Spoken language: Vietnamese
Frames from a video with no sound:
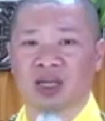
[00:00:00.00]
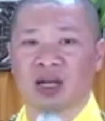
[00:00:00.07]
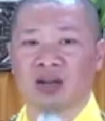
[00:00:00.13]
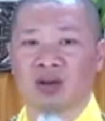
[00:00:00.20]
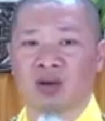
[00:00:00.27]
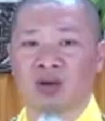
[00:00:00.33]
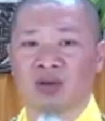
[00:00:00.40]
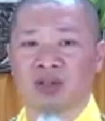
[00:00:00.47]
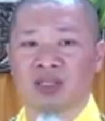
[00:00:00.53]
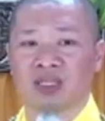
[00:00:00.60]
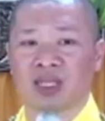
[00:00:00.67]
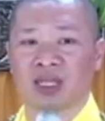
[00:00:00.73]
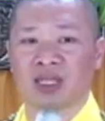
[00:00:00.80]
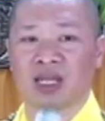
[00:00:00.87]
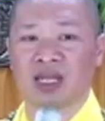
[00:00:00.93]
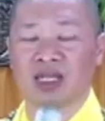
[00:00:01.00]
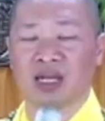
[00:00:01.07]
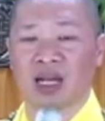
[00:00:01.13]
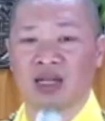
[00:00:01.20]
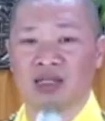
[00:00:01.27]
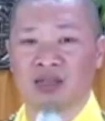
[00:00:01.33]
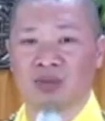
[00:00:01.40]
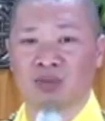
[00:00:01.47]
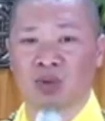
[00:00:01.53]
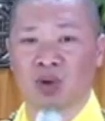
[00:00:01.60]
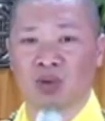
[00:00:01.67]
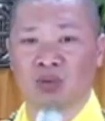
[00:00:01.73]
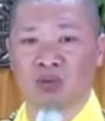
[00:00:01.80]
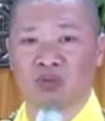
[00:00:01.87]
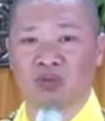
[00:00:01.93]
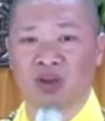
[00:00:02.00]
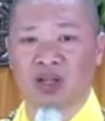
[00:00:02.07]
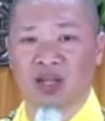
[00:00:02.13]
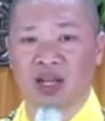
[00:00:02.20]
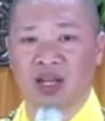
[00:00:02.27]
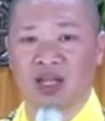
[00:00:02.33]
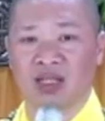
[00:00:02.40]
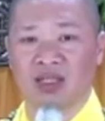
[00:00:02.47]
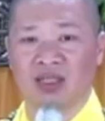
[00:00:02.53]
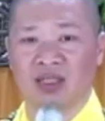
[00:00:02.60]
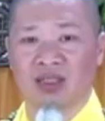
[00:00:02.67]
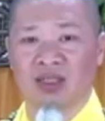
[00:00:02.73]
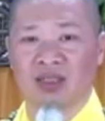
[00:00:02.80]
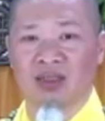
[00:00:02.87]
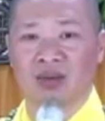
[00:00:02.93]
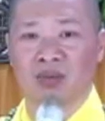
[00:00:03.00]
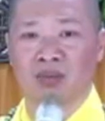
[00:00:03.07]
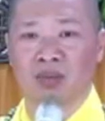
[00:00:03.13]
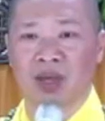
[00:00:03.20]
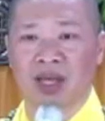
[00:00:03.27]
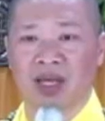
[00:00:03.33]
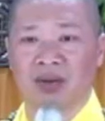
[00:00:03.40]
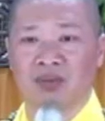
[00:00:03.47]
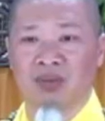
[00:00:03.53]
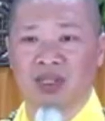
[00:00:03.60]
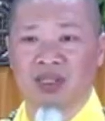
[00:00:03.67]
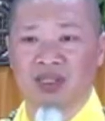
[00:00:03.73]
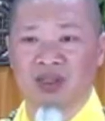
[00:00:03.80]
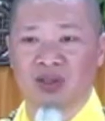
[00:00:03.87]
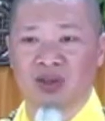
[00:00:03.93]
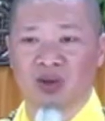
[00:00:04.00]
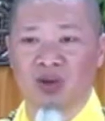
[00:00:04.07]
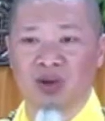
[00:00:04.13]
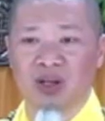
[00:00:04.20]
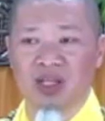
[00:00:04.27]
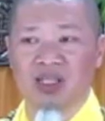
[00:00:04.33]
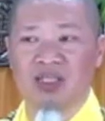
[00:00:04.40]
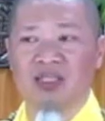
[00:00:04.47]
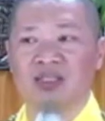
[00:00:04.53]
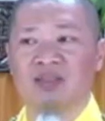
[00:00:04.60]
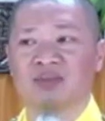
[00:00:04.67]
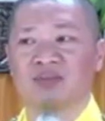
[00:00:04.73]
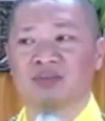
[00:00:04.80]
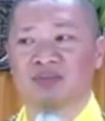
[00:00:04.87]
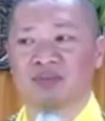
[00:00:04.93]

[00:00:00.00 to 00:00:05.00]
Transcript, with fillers: các con sẽ nghĩ ra được một vấn đề: mẹ mình có lý.